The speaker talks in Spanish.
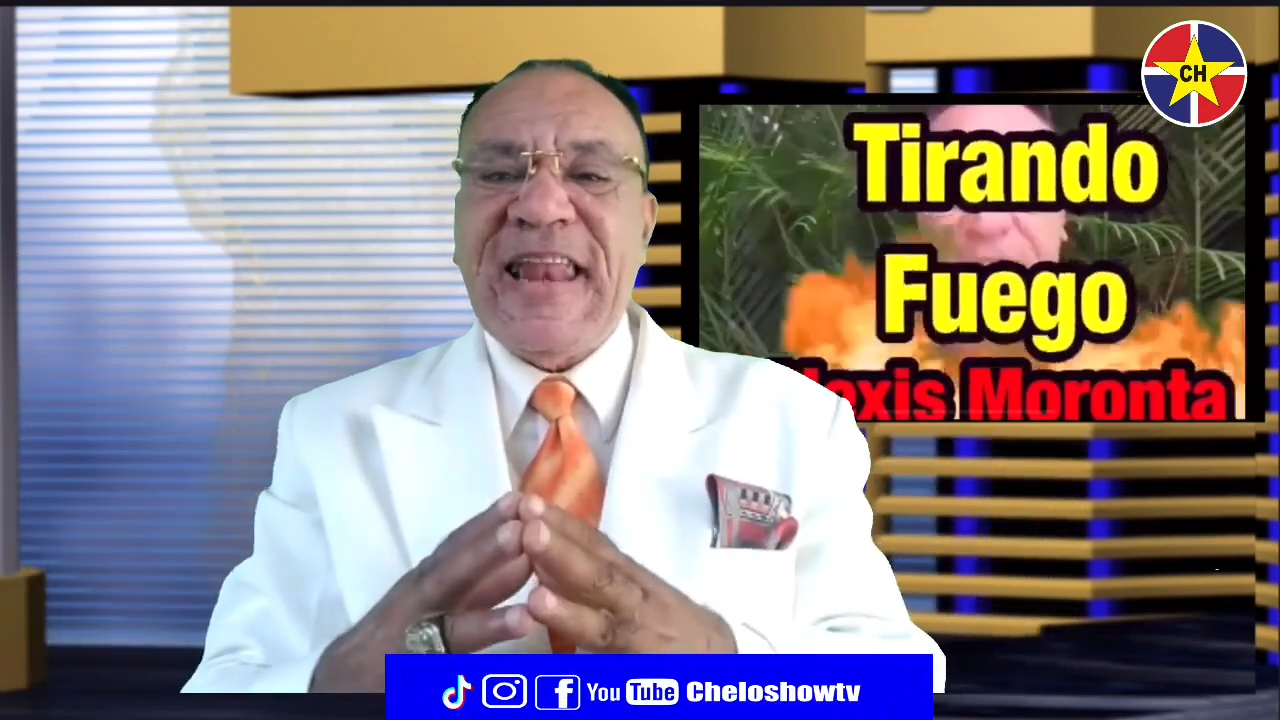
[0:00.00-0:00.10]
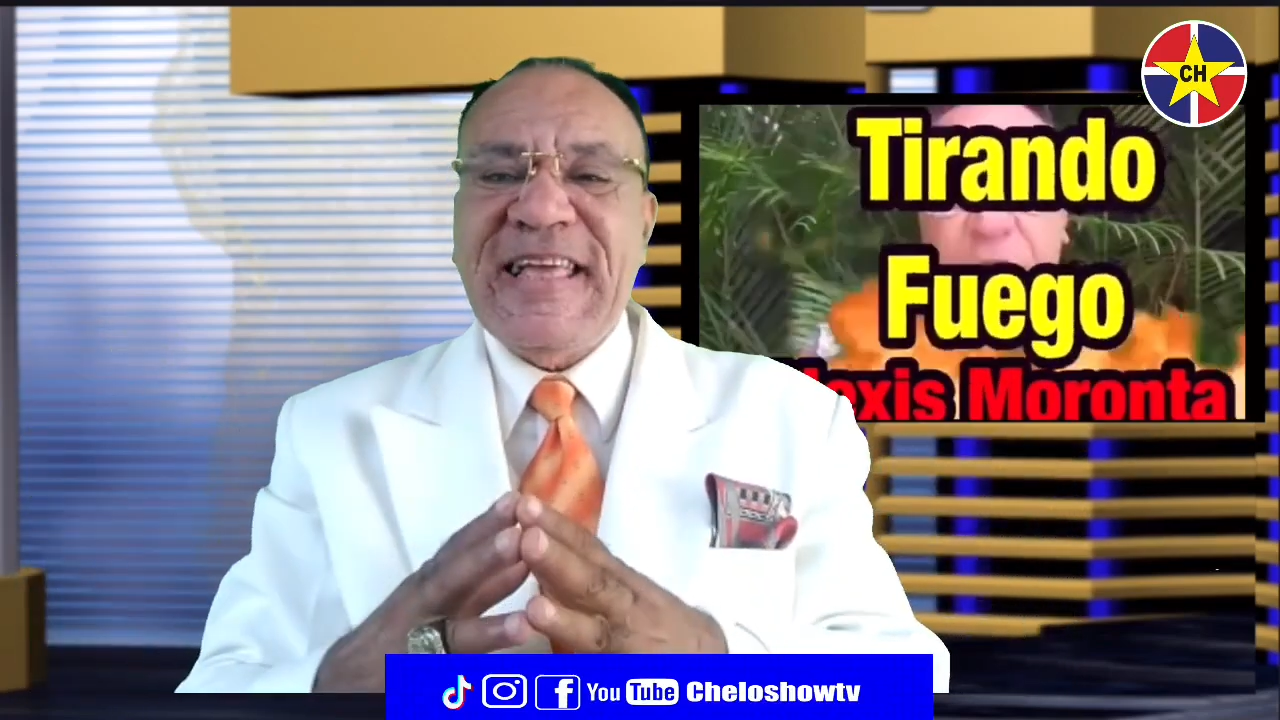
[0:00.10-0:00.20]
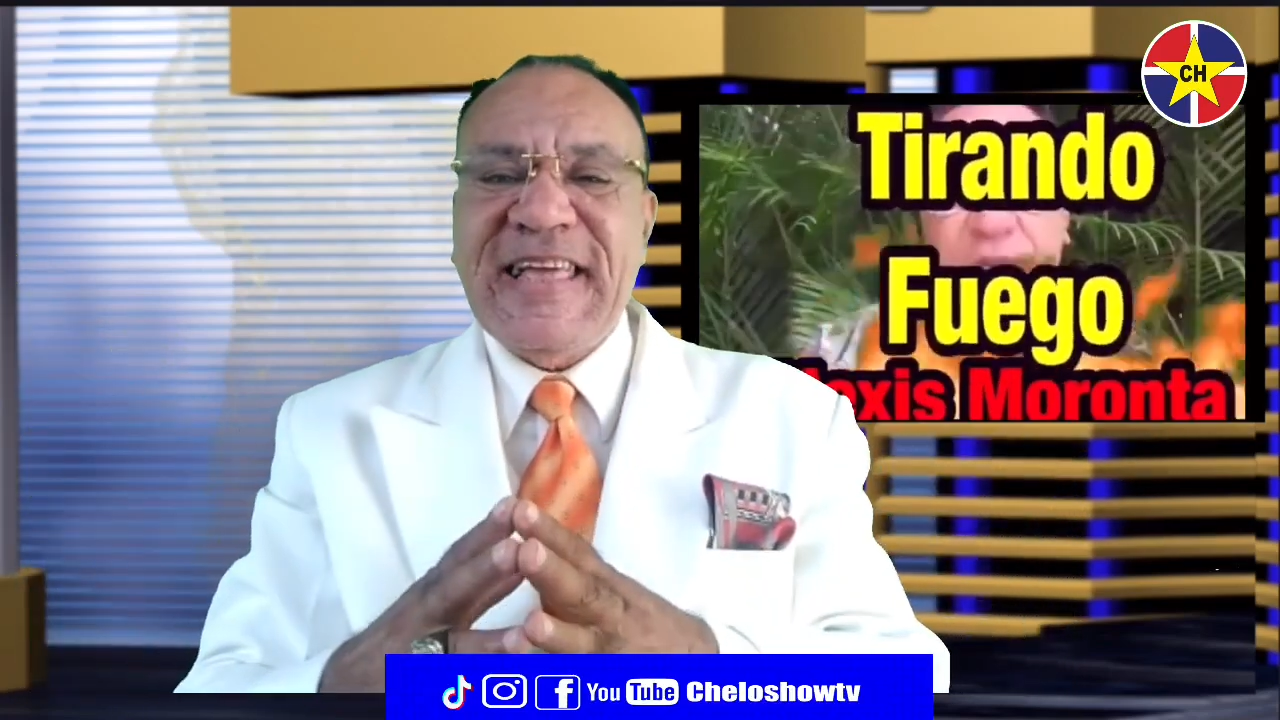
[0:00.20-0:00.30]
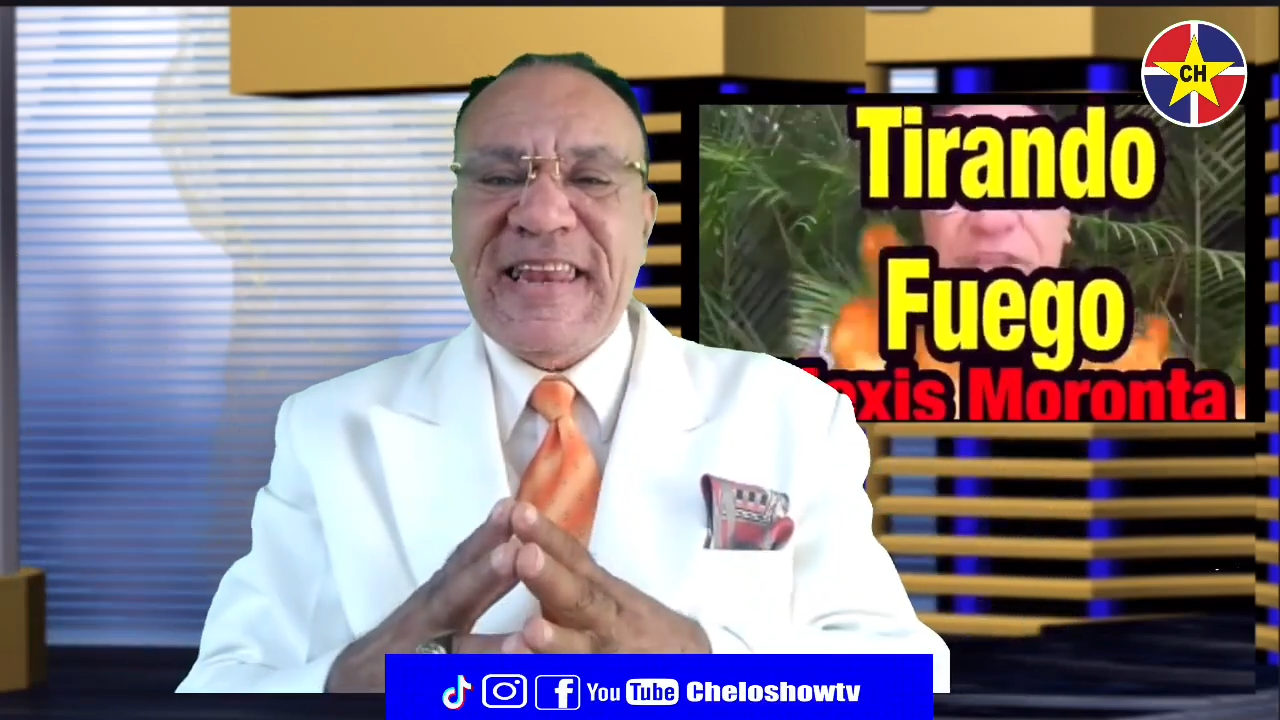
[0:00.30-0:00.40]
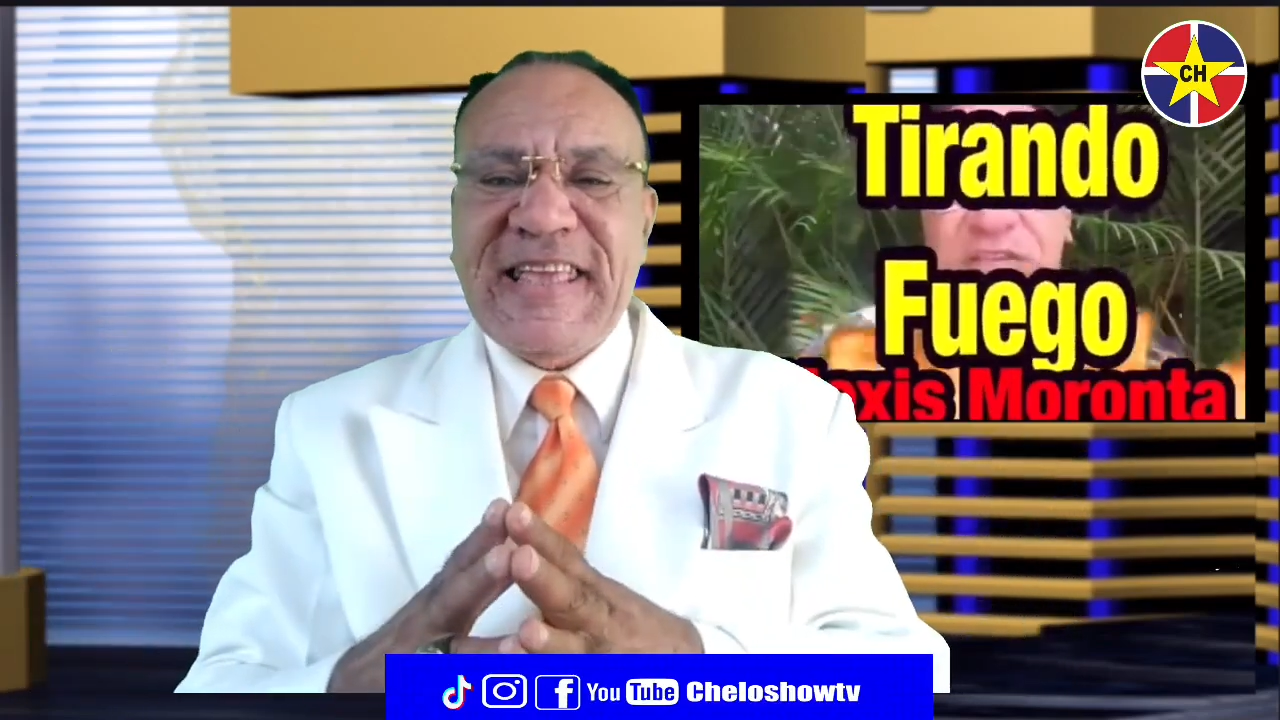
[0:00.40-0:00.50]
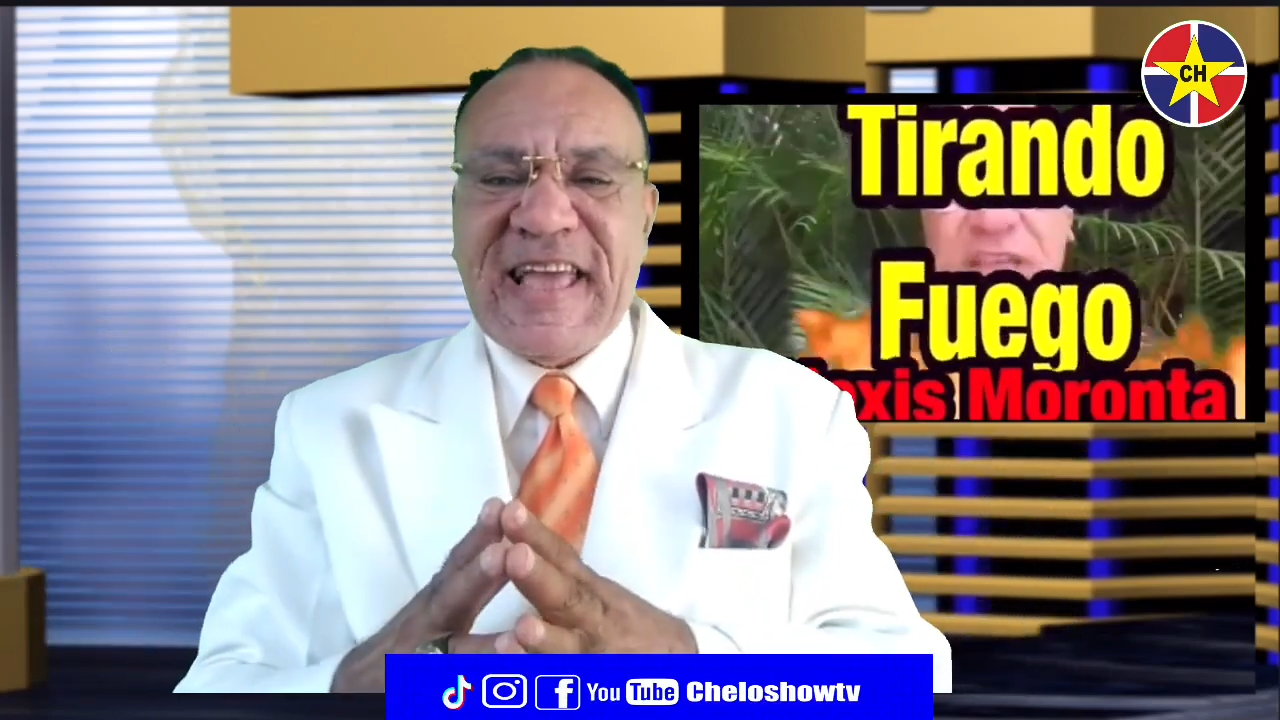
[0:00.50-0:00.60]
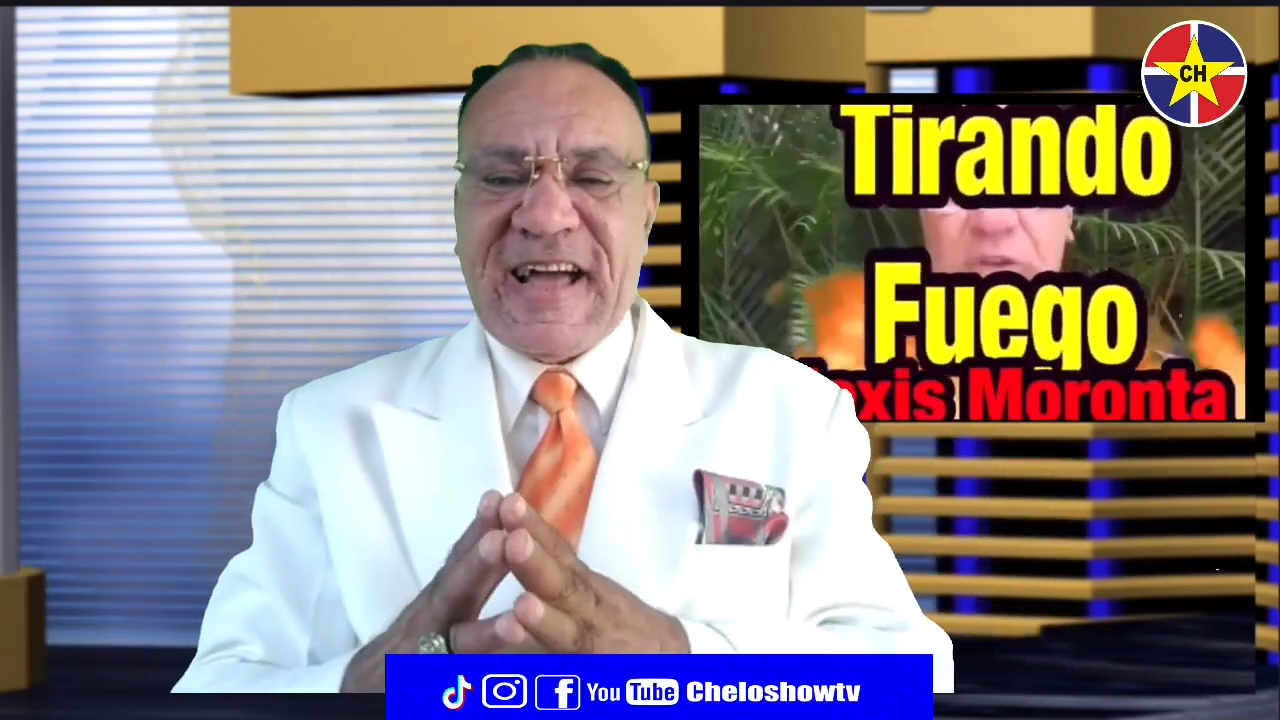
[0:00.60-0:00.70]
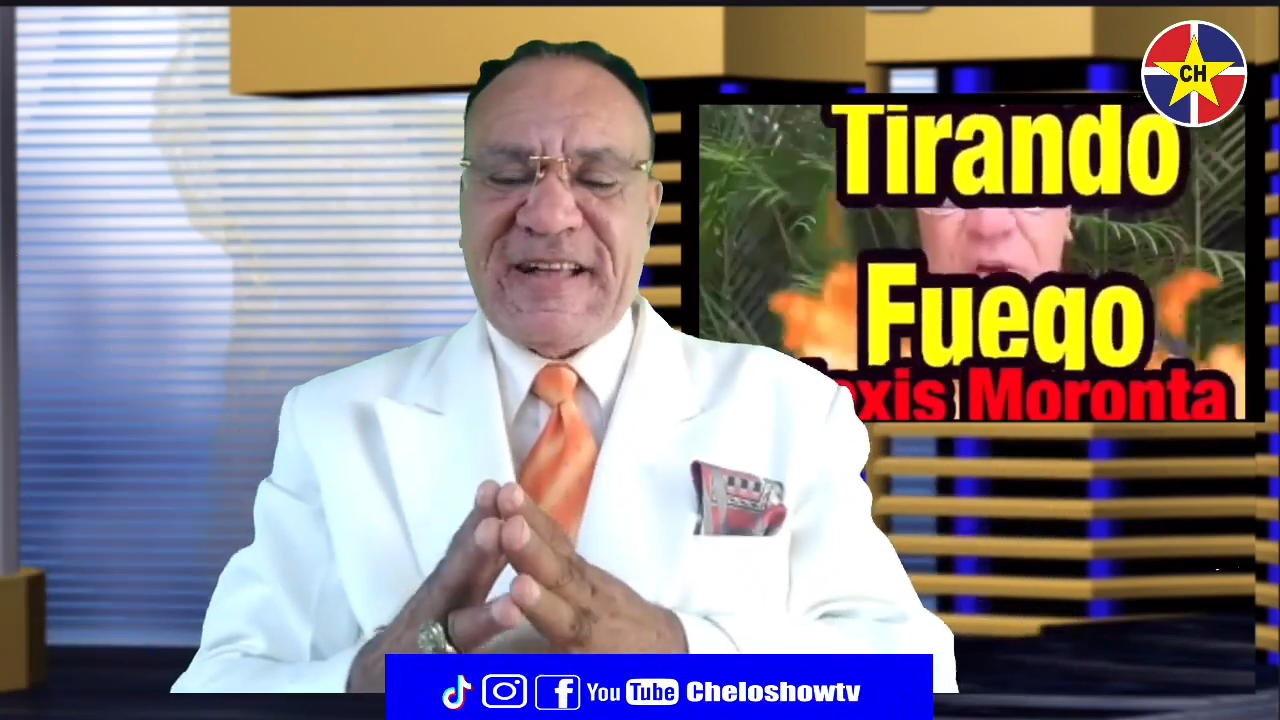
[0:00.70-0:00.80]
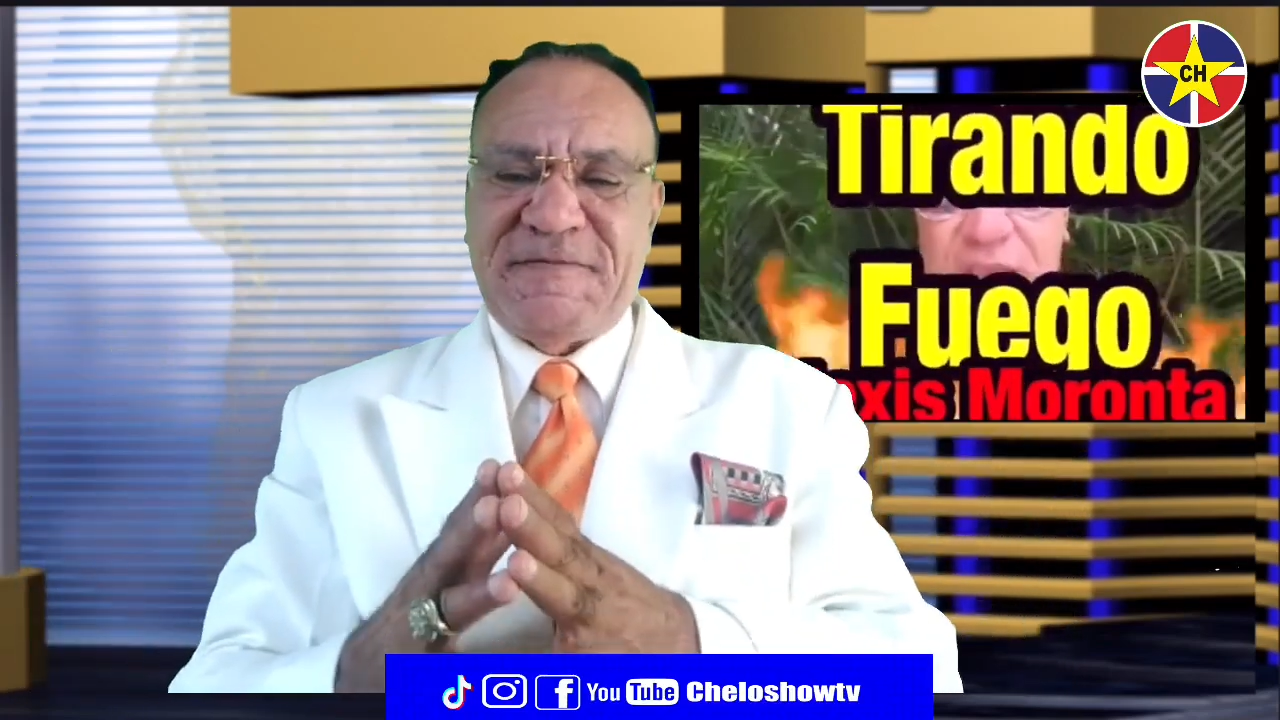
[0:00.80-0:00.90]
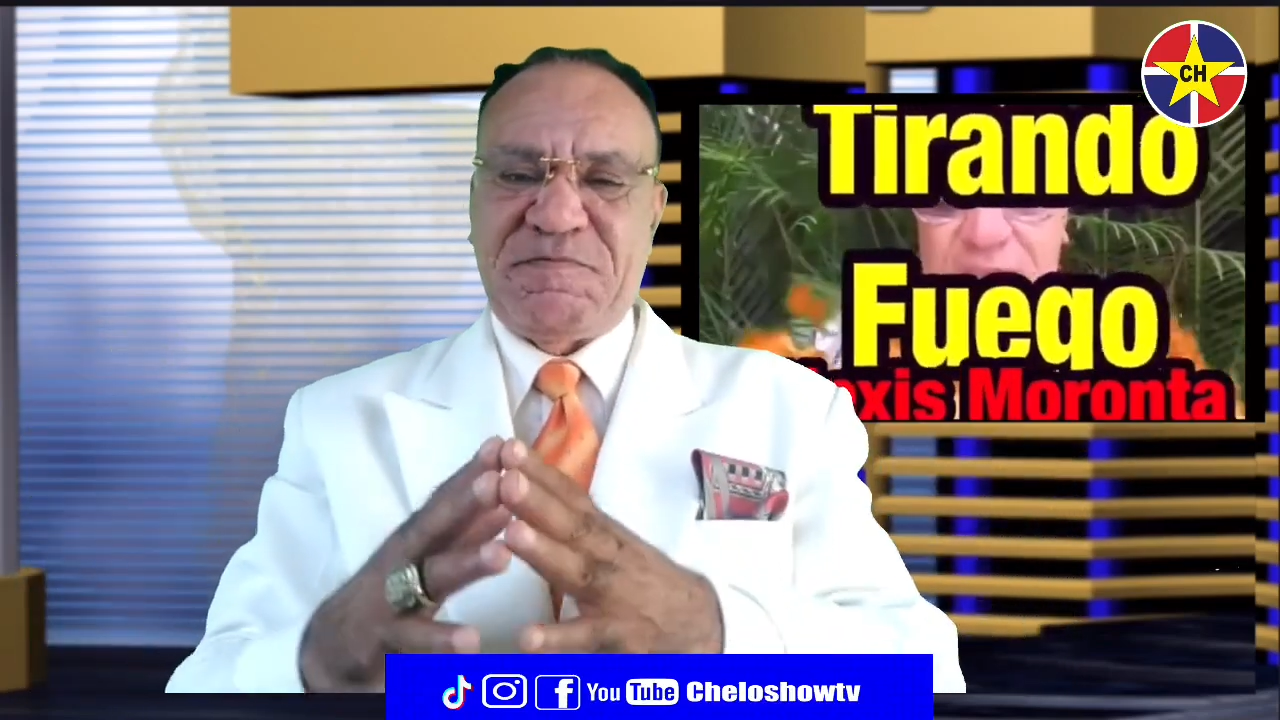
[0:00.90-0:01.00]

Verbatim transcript: alegría